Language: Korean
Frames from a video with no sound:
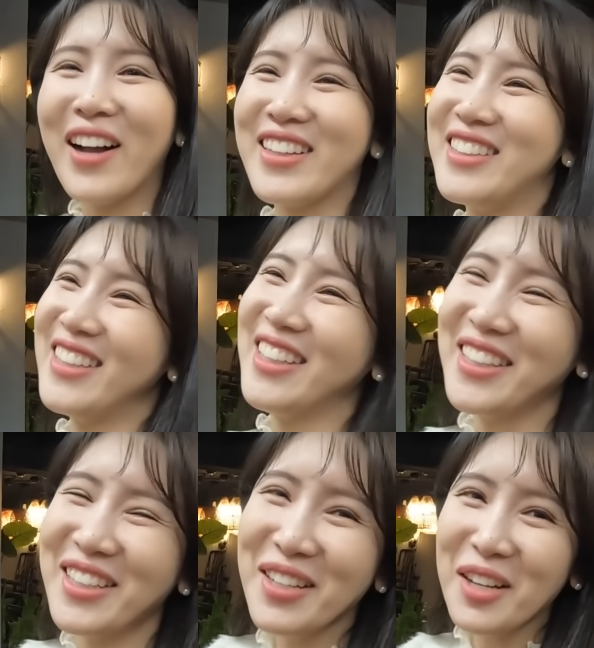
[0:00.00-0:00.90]
아니
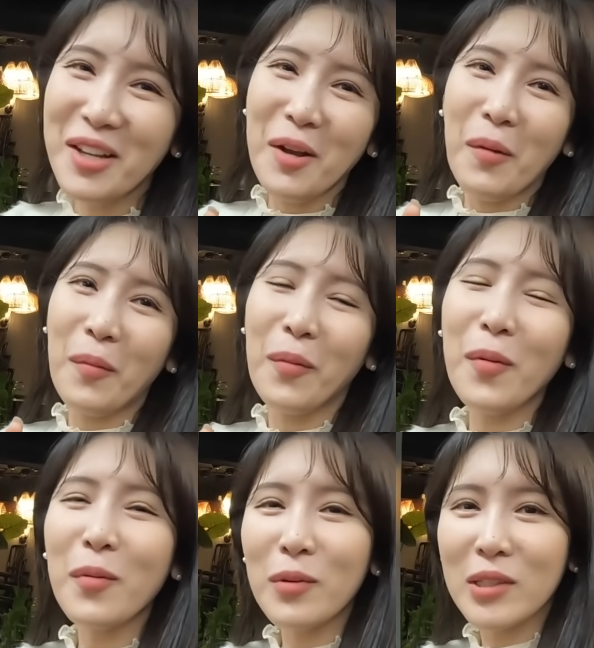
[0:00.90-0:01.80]
몰라
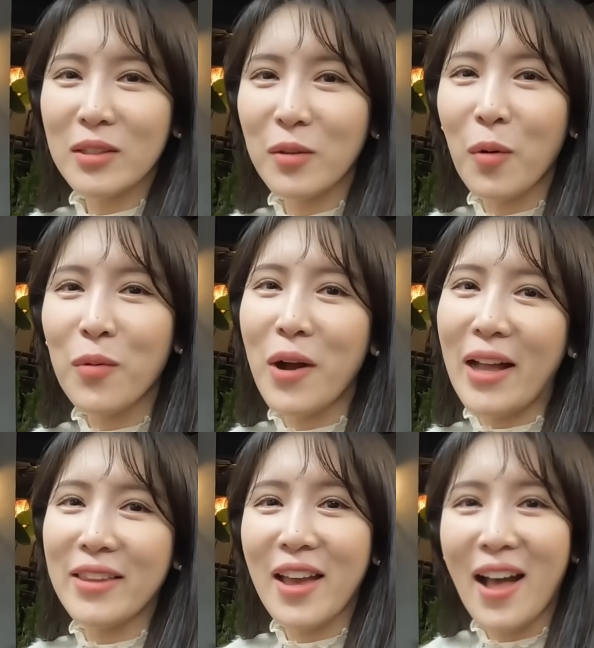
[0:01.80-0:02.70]
옹 그거 옹호
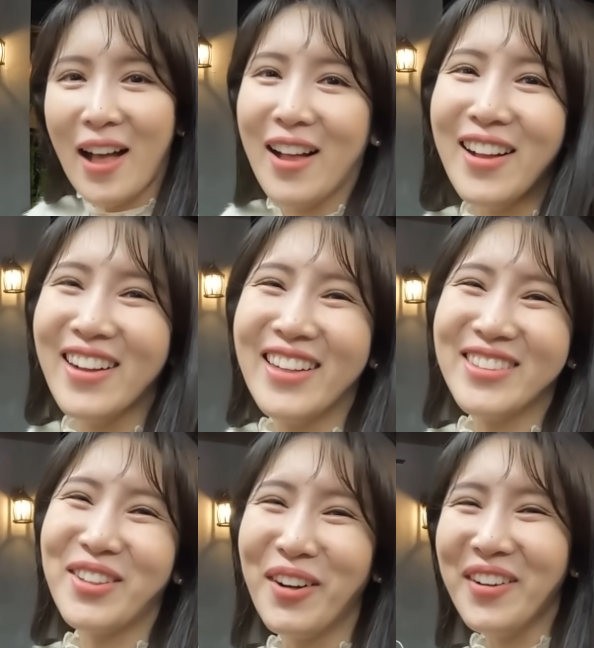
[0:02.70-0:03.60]
아니야?
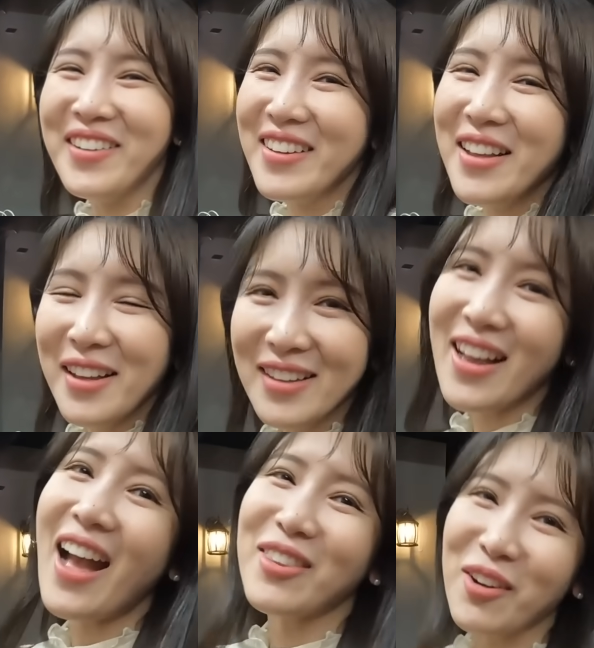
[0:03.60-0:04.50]

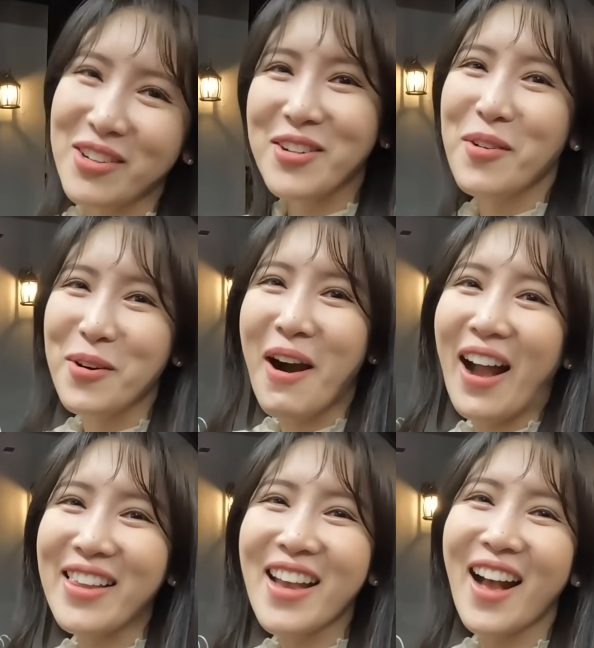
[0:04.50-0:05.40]
너야 너 그거 옹호
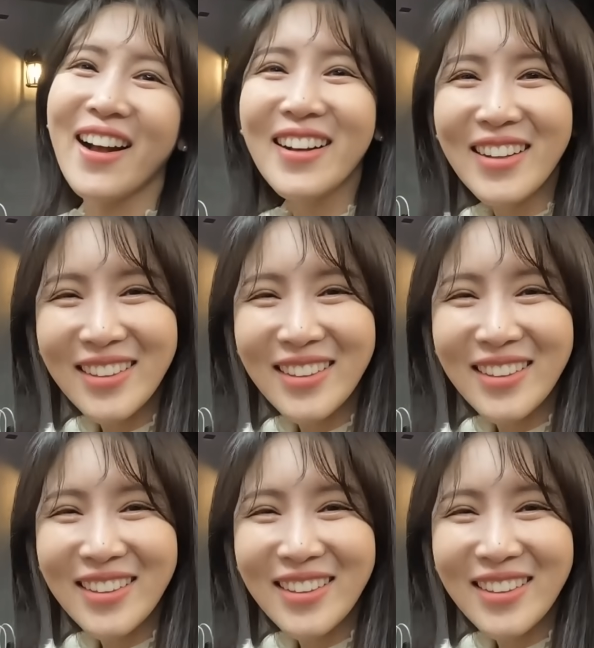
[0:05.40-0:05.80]
아니야?